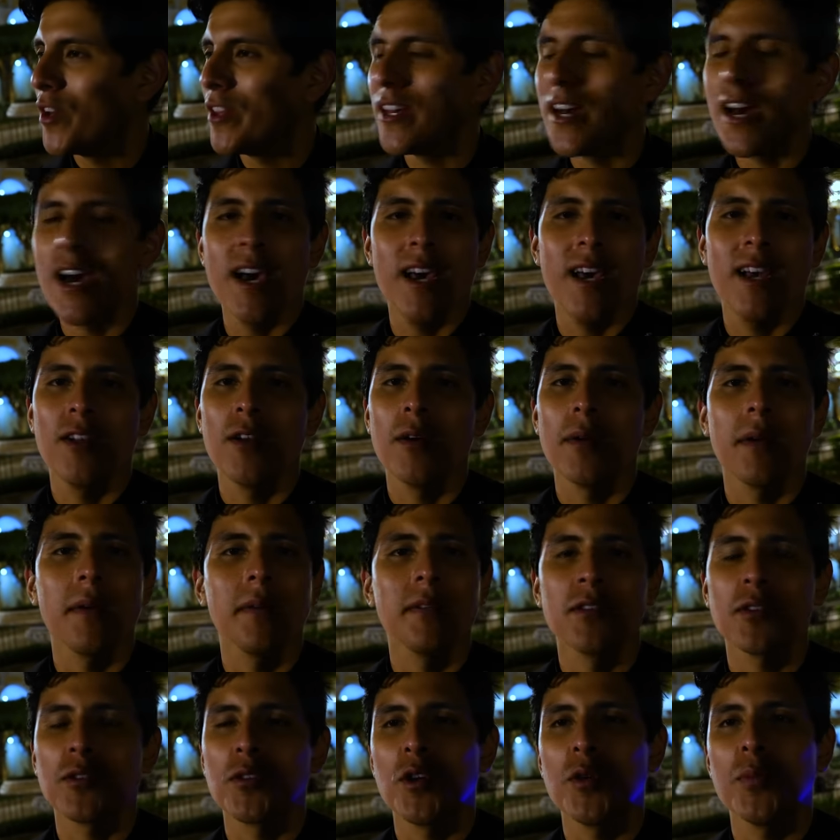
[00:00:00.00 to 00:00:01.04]
No, nada, lo habré
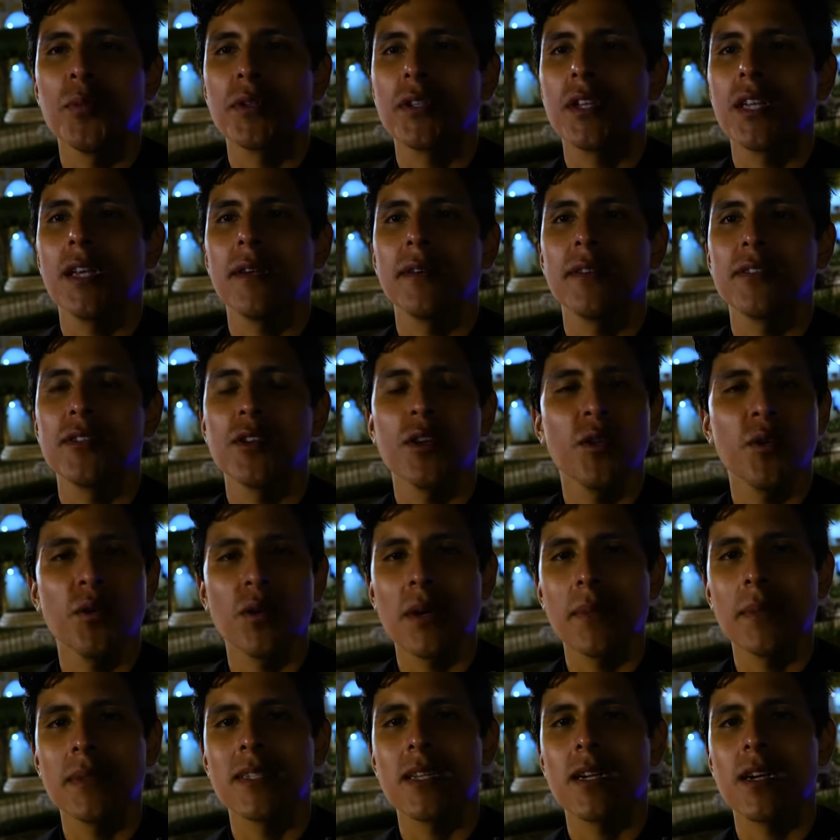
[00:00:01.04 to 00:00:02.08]
visto todo por televisión,
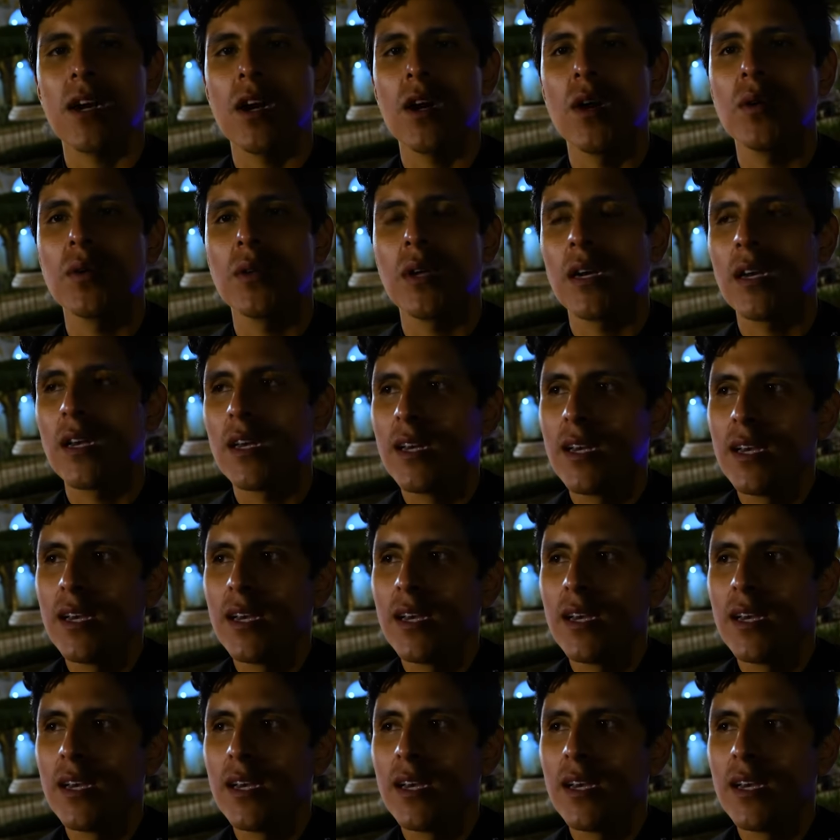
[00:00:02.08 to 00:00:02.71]
nunca me he acercado a una.